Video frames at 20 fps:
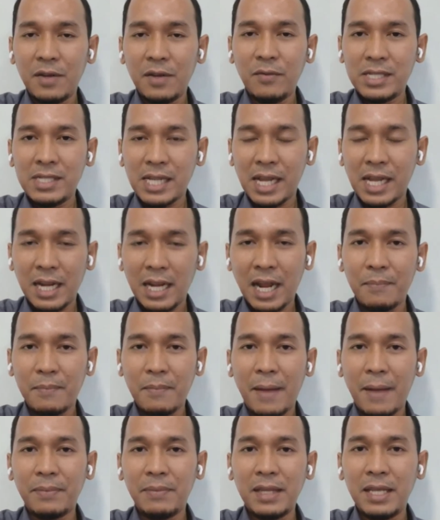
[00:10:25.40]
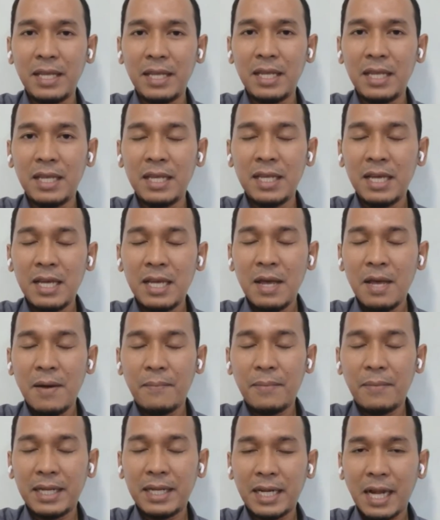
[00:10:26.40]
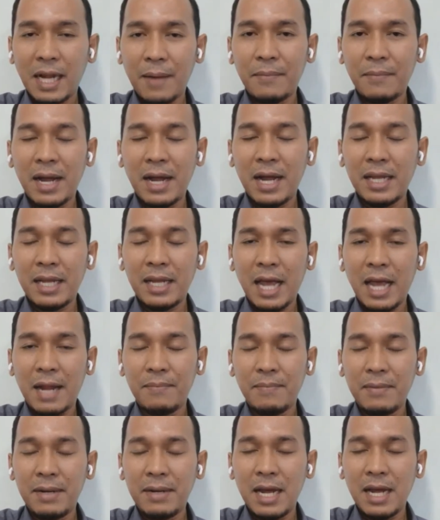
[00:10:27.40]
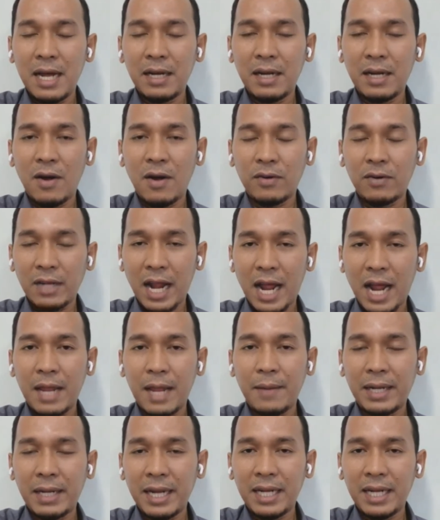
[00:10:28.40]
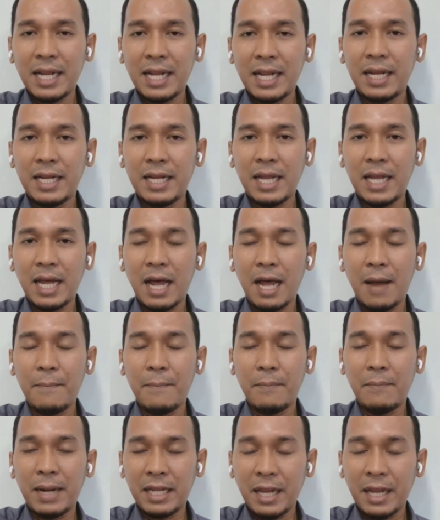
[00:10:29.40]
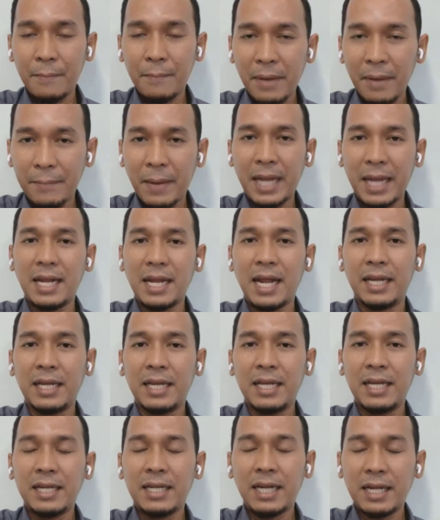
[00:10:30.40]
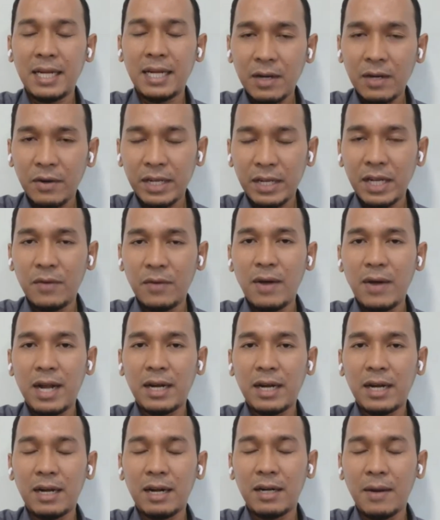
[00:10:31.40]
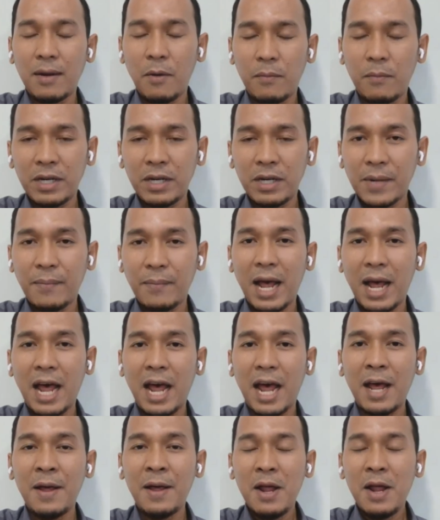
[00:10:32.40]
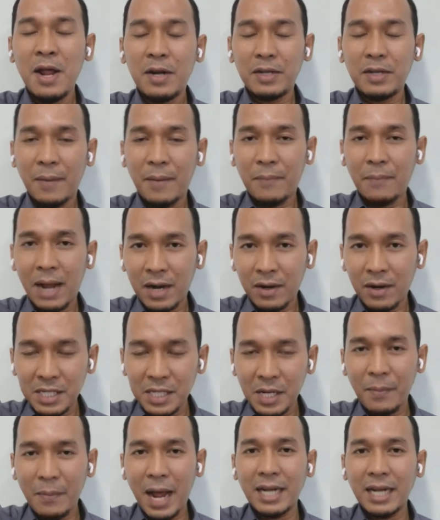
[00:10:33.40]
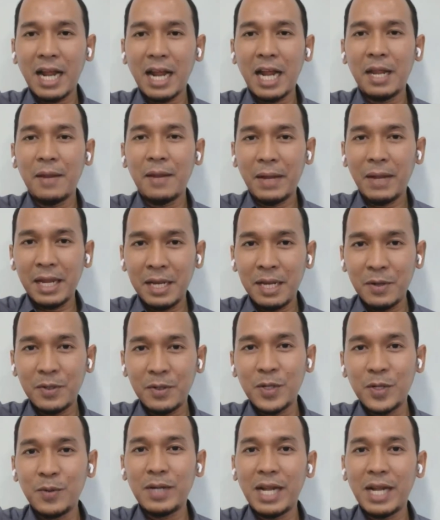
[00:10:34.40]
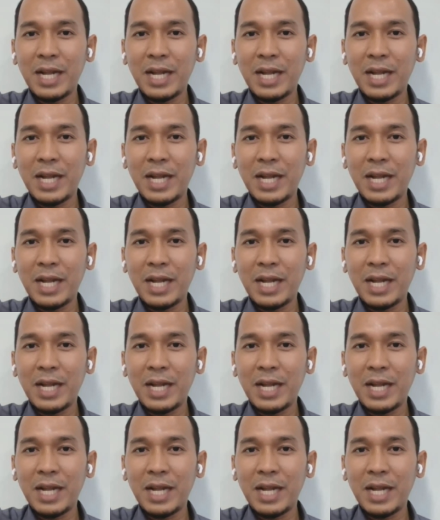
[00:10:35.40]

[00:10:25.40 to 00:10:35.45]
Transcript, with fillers: ดวิสัยทัศน์แบบนี้ มันจะทำให้การเมืองของไทยประเทศไทยเนี่ยครับมันจะไม่ไปไหนแต่ถ้าเราคิดว่าระบบรัฐสภาจะพารัฐสภาไทยไปอยู่สู่